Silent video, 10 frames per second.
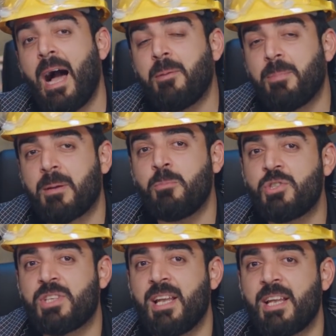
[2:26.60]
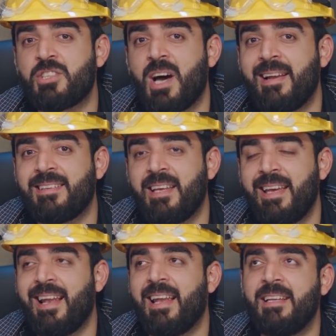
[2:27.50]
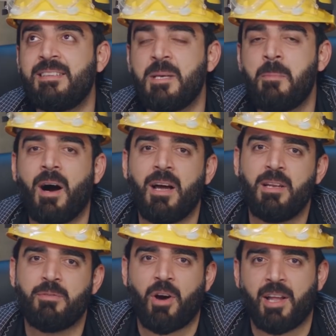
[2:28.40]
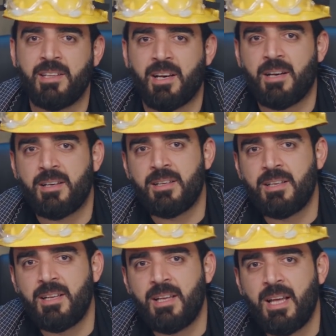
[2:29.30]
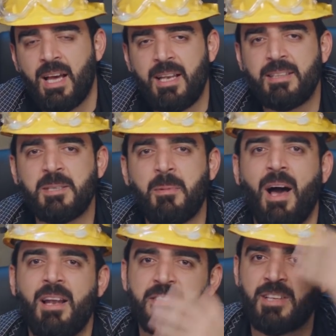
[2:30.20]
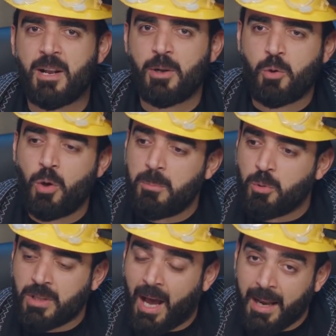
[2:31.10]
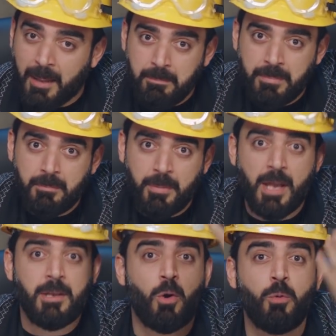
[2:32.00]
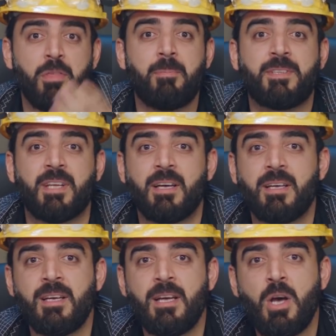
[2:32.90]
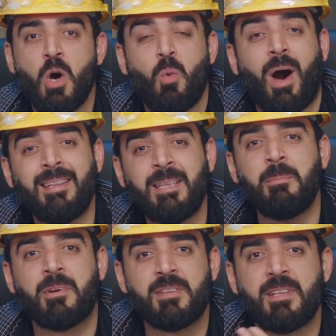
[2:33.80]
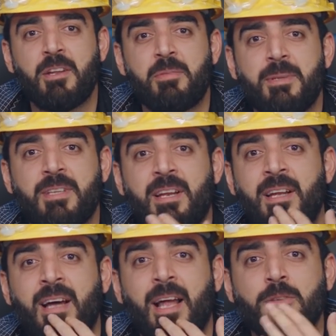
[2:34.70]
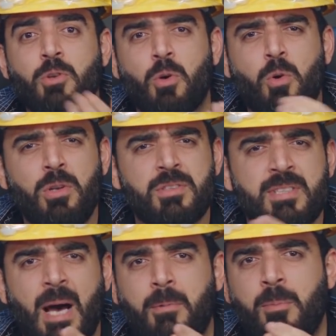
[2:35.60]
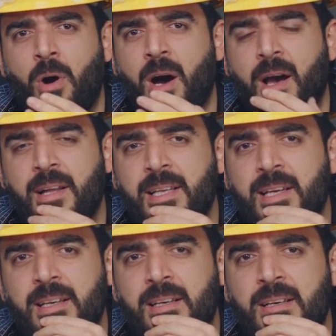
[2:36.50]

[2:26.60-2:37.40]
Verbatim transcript: أكبر مشكلة كانت هي الانتماء اللي فقدناه الانتماء اللي صار الكل مطالب بأنه يثبته وحتى من ردنا نثبته رحنا على طرق كلش صعبة ومعقدة